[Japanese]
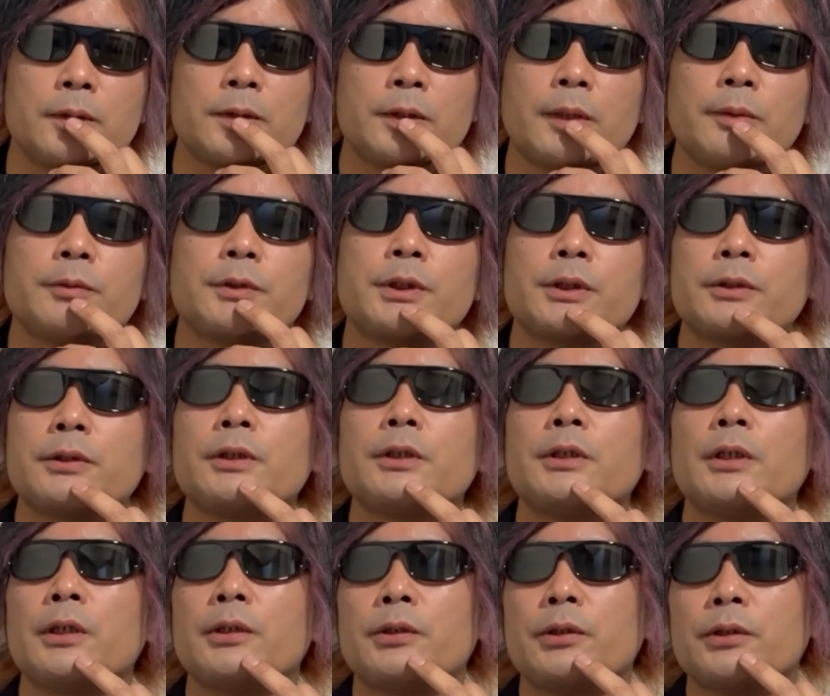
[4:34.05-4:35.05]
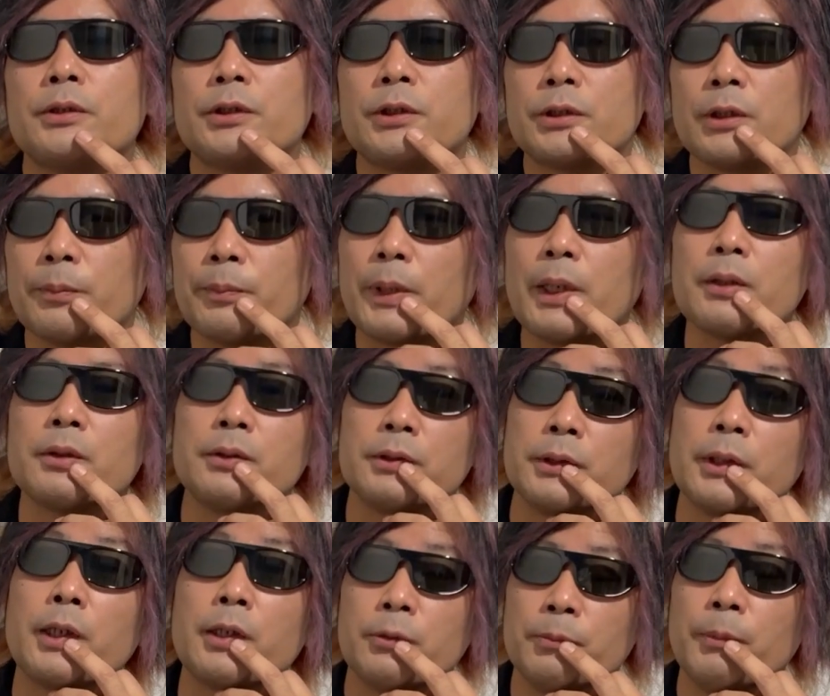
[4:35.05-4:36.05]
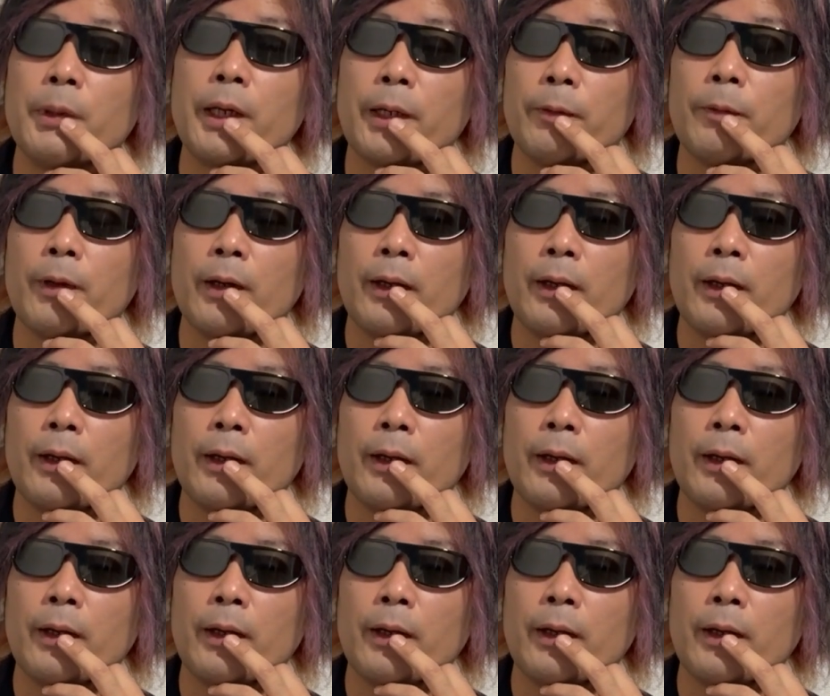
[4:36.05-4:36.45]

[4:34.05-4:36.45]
シャム69って、実はパンクになる前は。